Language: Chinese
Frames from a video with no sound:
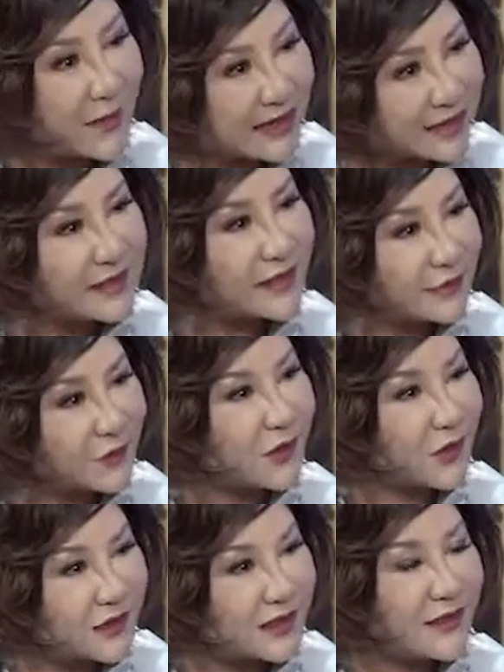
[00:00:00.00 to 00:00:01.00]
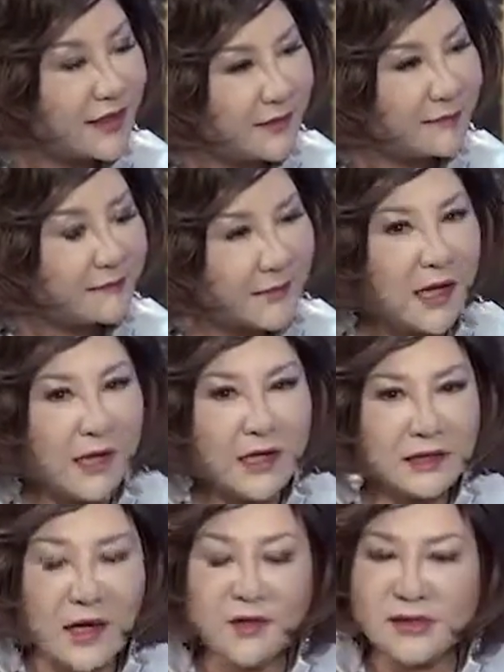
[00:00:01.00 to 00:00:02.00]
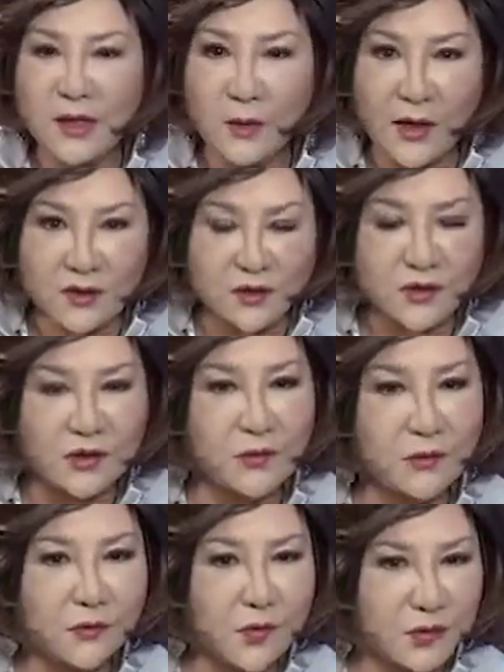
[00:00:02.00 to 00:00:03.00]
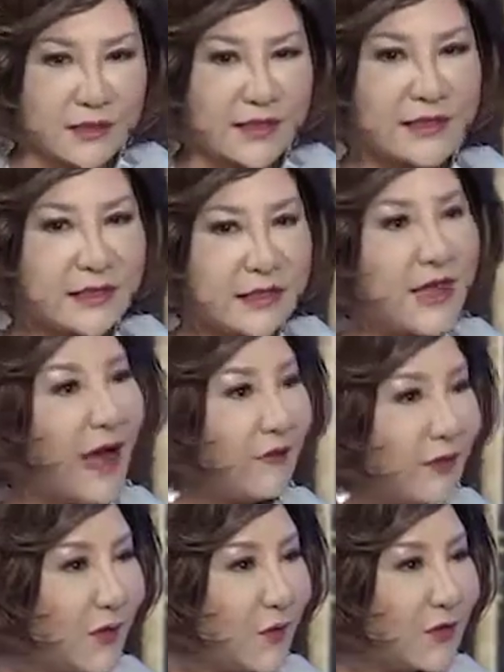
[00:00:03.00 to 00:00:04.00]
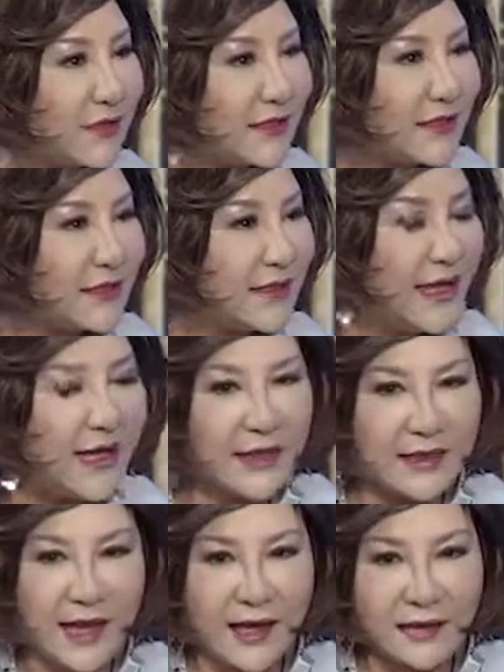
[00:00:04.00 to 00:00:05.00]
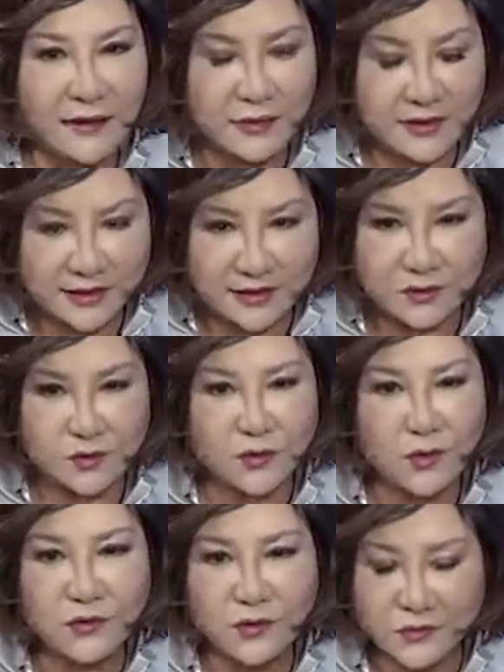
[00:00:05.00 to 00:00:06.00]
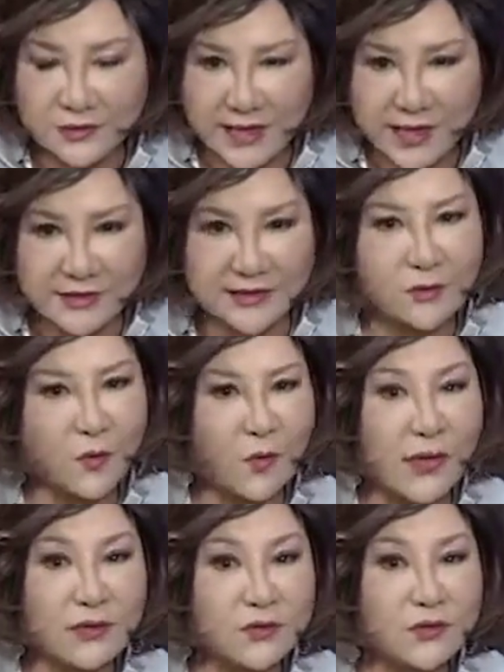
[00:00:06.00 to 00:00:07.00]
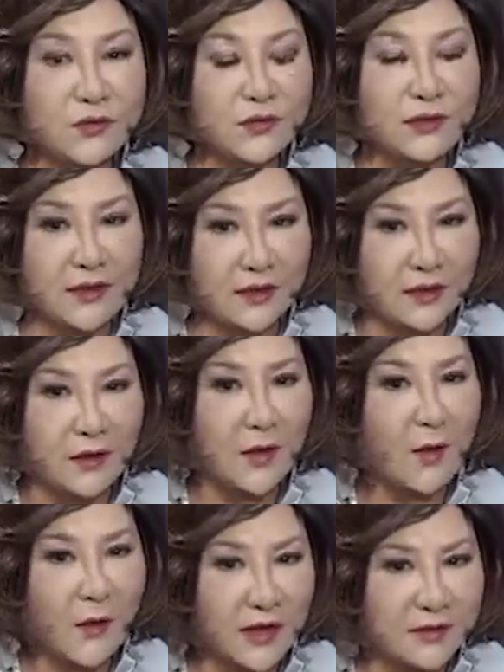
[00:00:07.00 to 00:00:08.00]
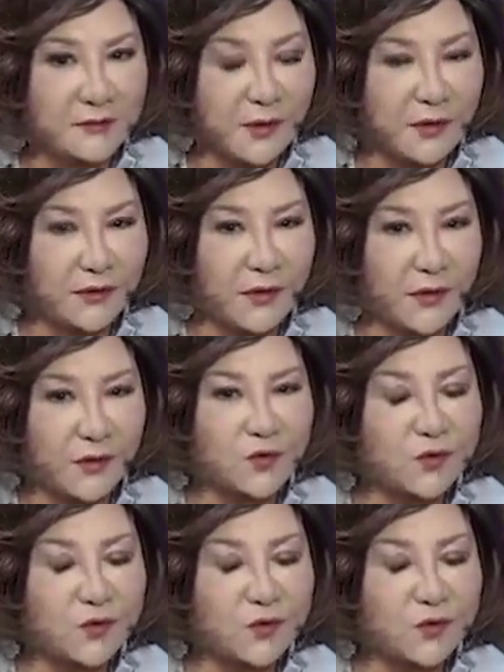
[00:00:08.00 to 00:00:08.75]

八四年就到今年，然后在湾区一共有四家分公司，对，来替所有在硅谷湾区的华人朋友